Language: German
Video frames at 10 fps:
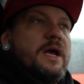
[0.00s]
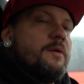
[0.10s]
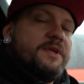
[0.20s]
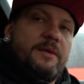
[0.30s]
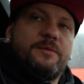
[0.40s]

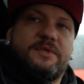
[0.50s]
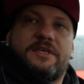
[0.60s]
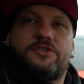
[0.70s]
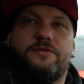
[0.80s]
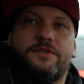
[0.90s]
aber ich habe eine
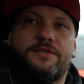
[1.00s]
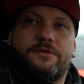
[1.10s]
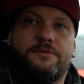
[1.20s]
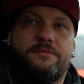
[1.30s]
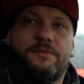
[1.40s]

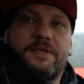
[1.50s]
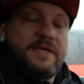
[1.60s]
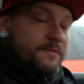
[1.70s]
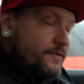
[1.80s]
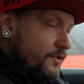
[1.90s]
Massagefunktion. Ich oh. habe